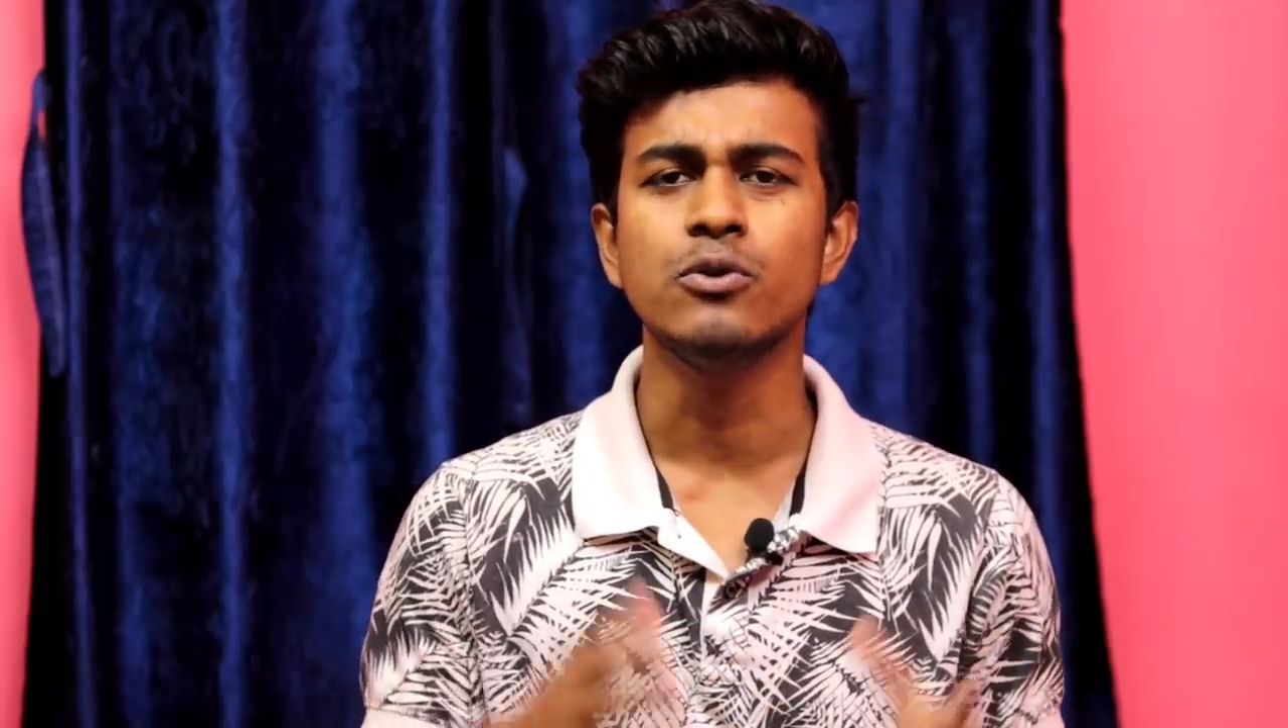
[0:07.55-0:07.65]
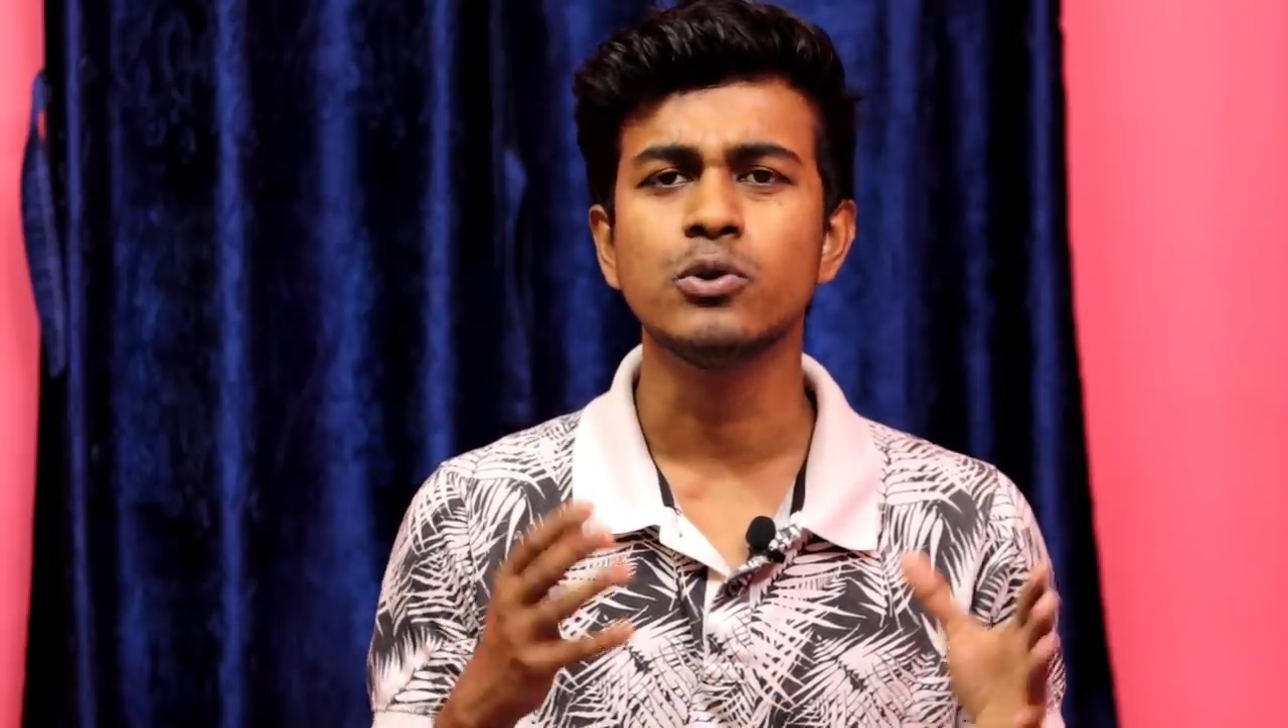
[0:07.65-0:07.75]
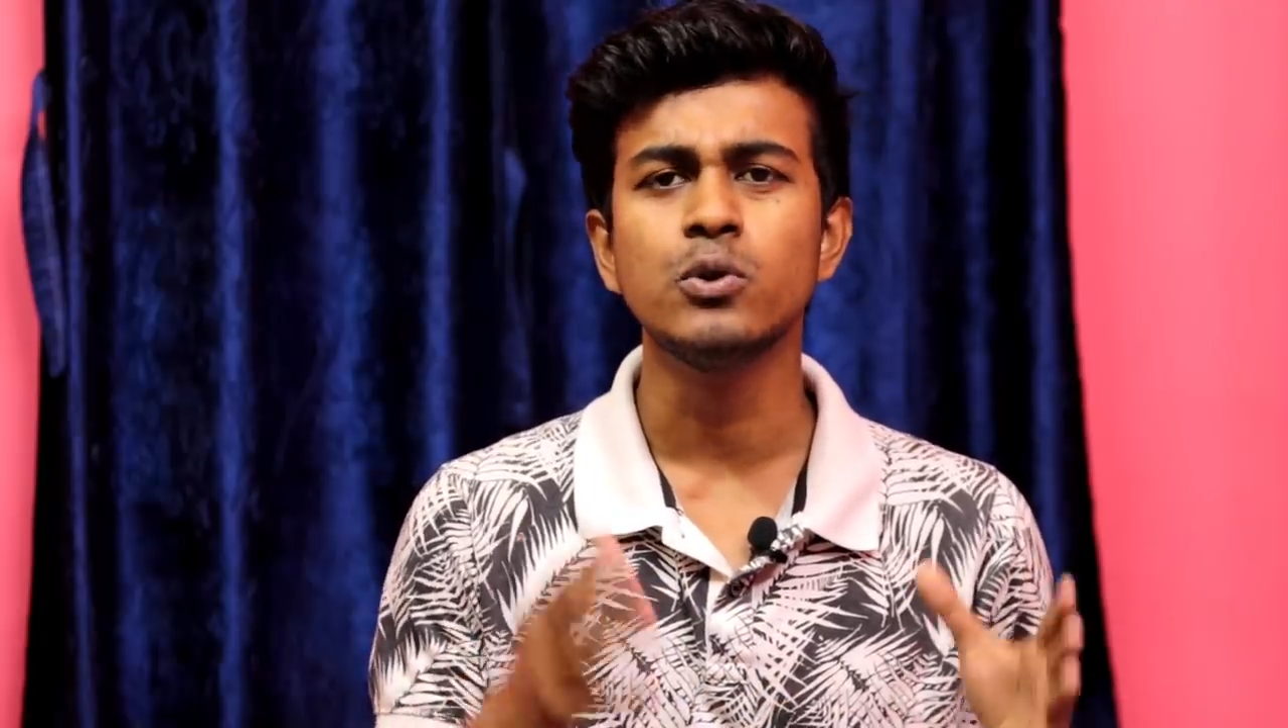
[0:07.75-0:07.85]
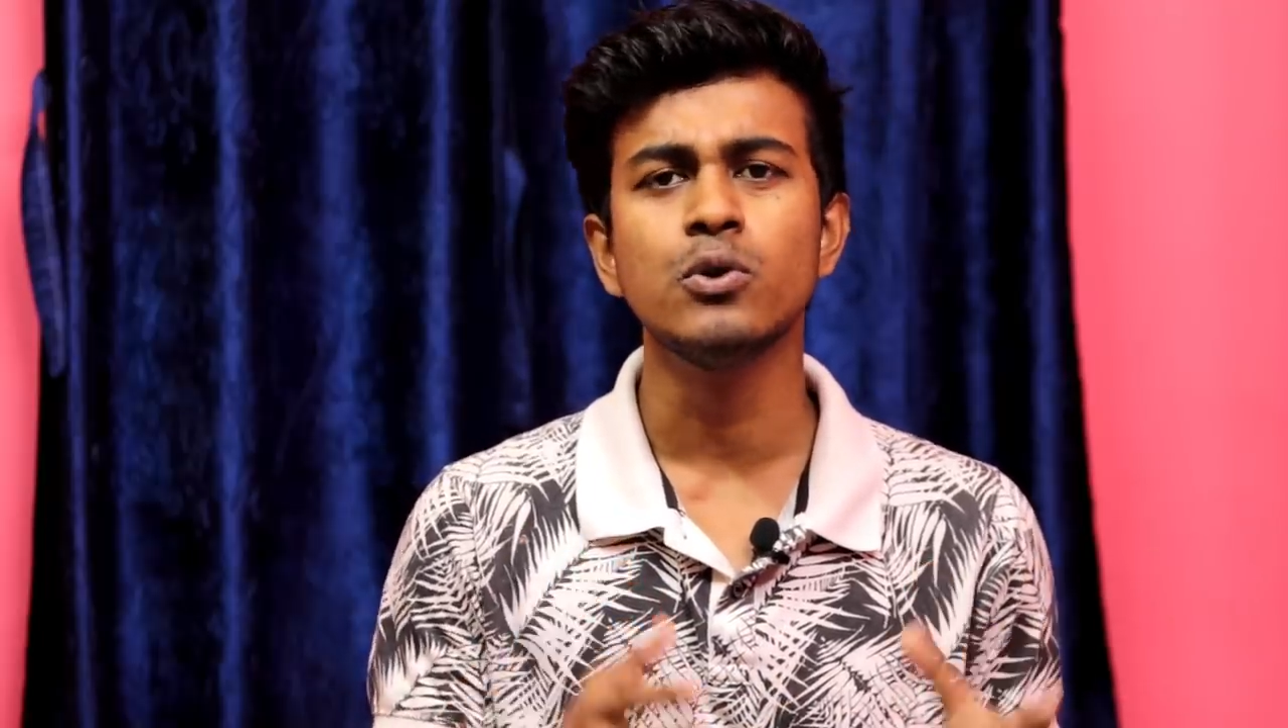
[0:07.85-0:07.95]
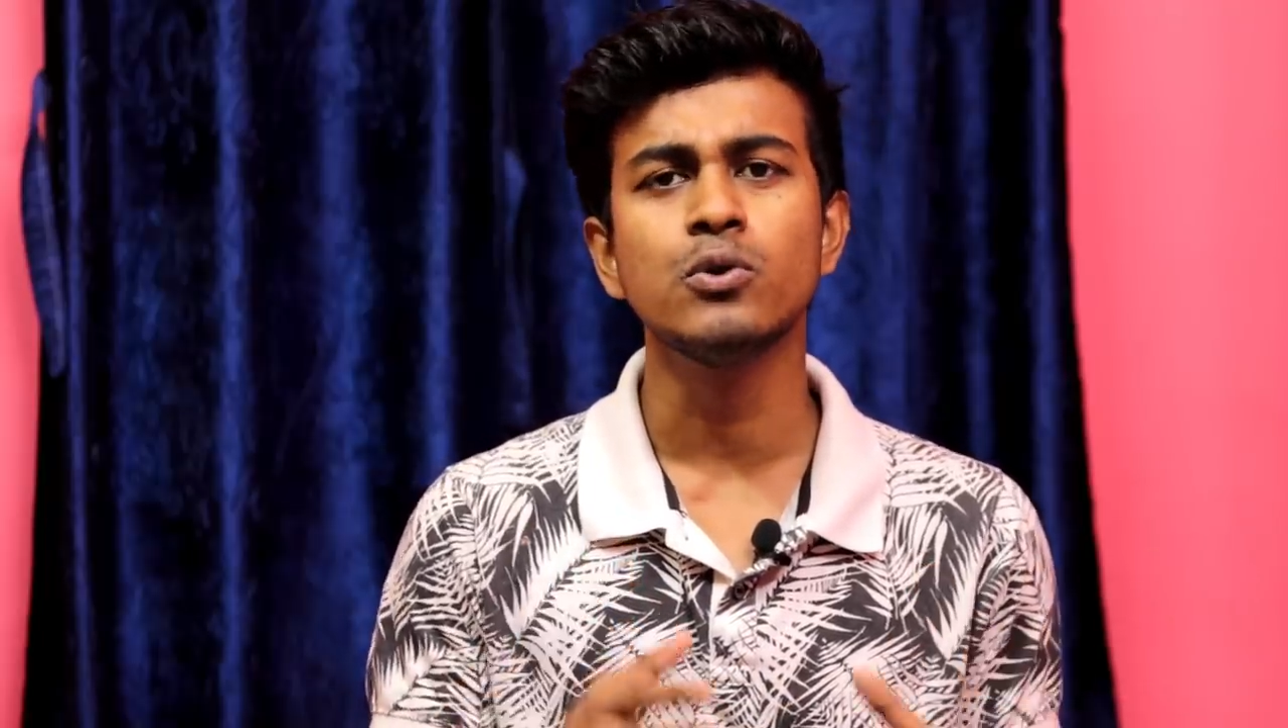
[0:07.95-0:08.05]

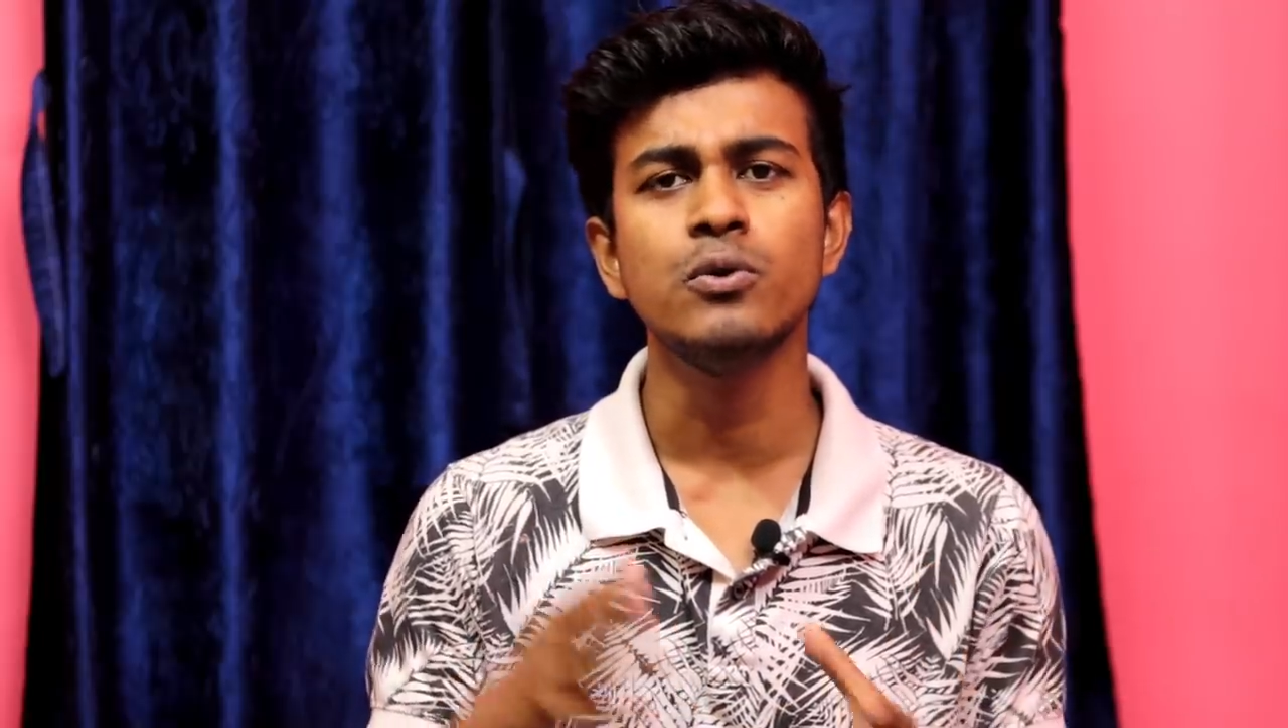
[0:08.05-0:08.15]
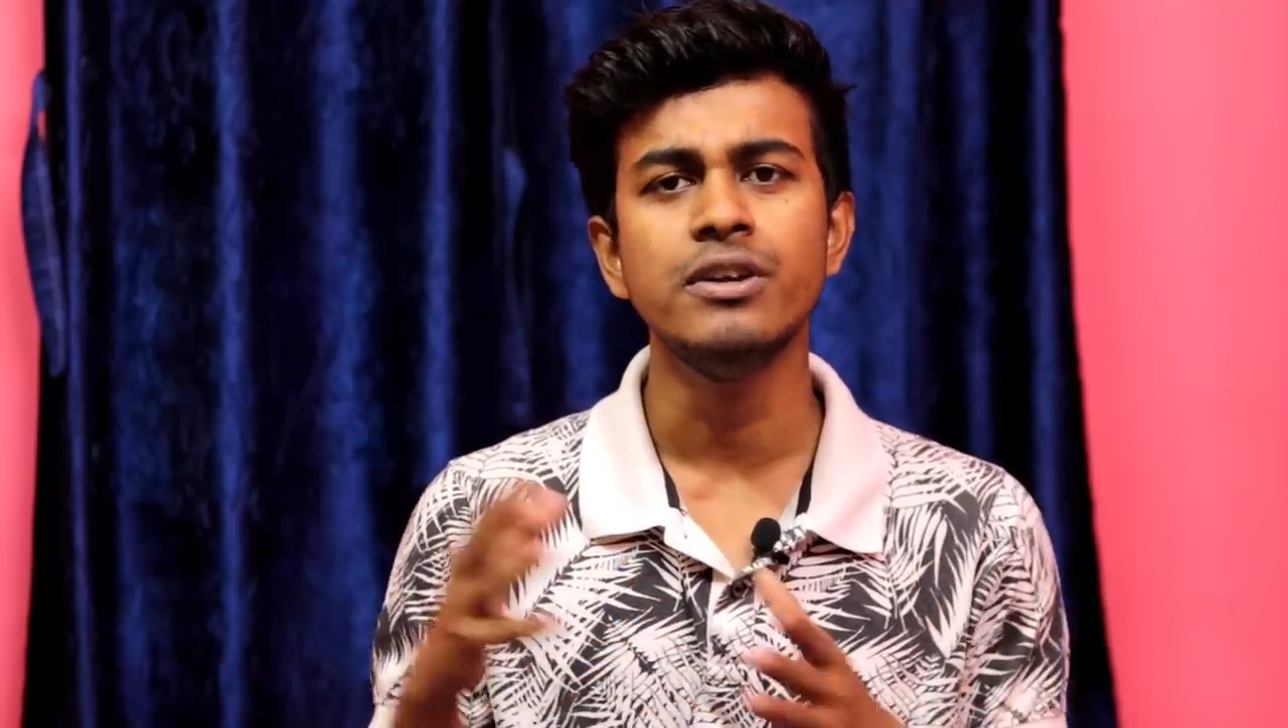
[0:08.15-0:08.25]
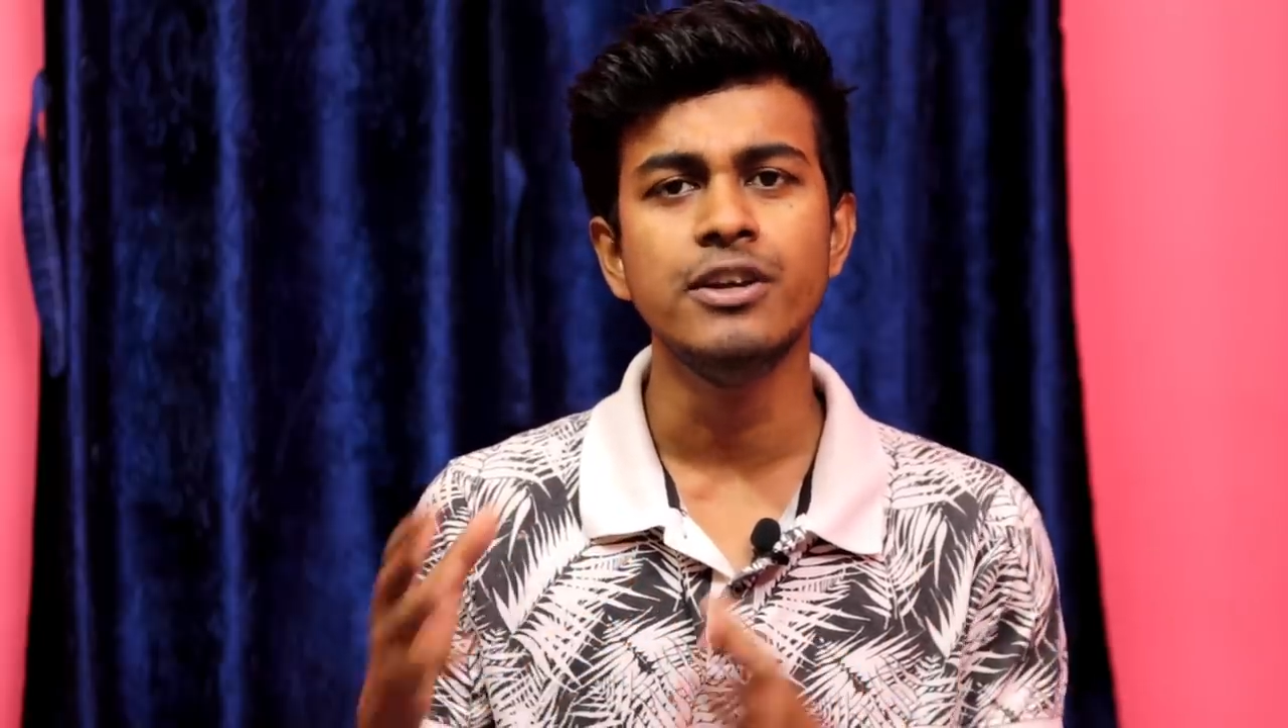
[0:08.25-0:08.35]
নতুন নতুন